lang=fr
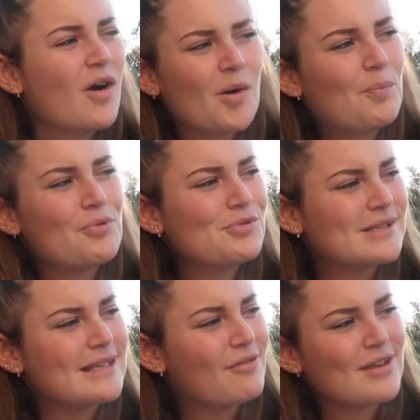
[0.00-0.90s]

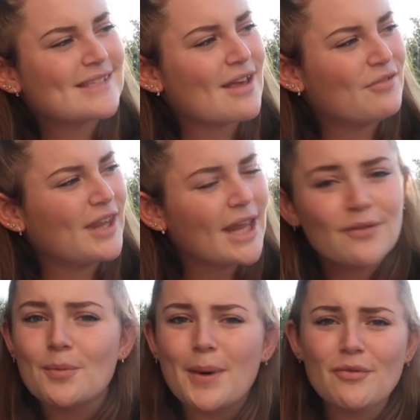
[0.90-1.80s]
Opus il fait sa vie, il
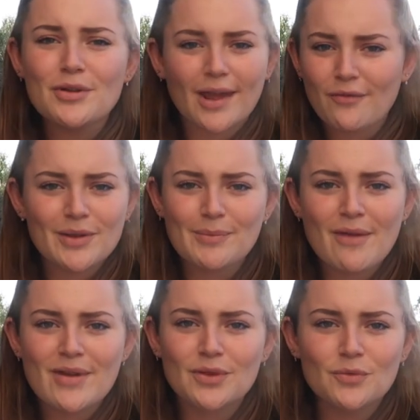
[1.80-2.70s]
veut pas venir filmer
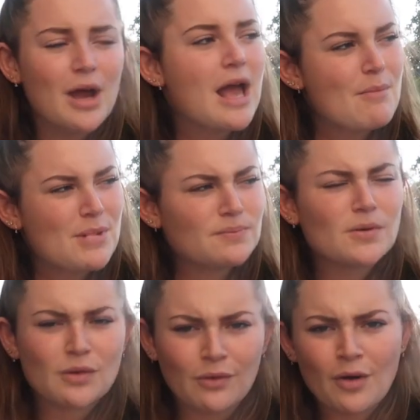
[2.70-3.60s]
avec nous mais je
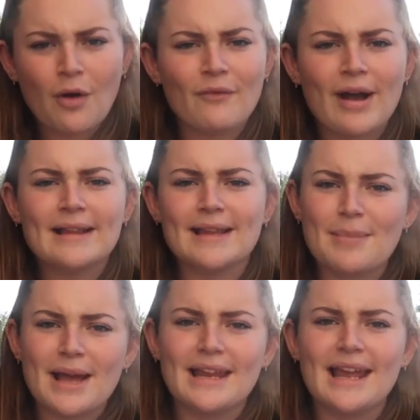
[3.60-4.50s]
pense que quand on va
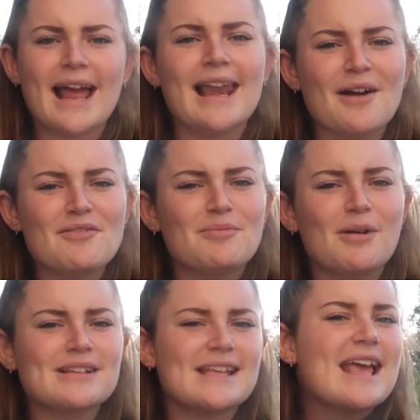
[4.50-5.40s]
déballer la
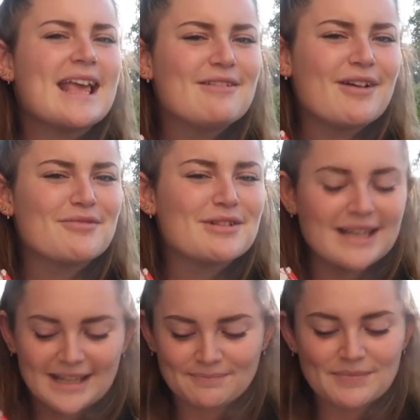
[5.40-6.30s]
box il va venir.